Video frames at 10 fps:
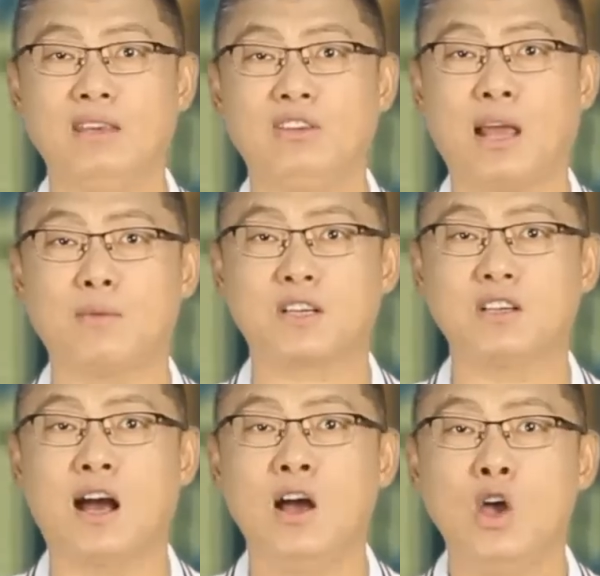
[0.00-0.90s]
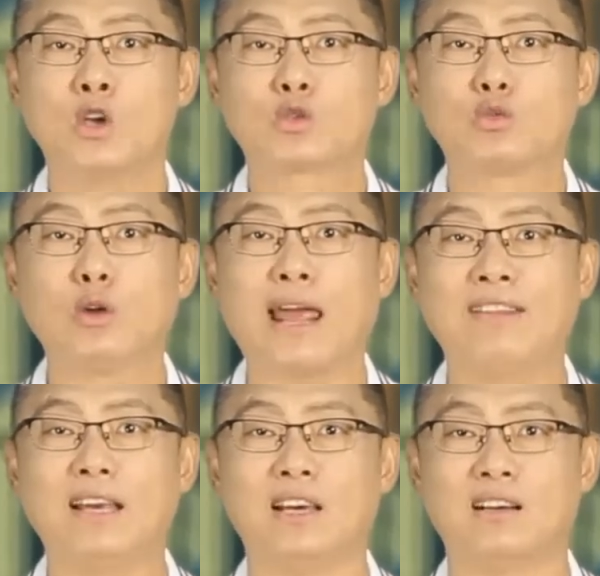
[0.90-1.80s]
因为他们身上苏联
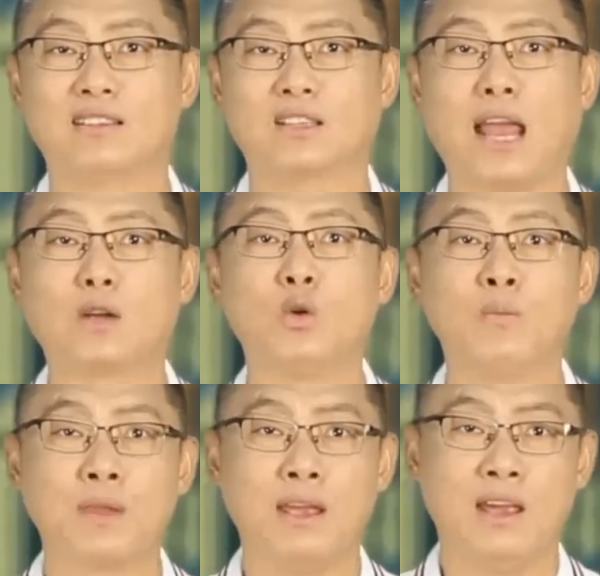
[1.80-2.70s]
的影子太重。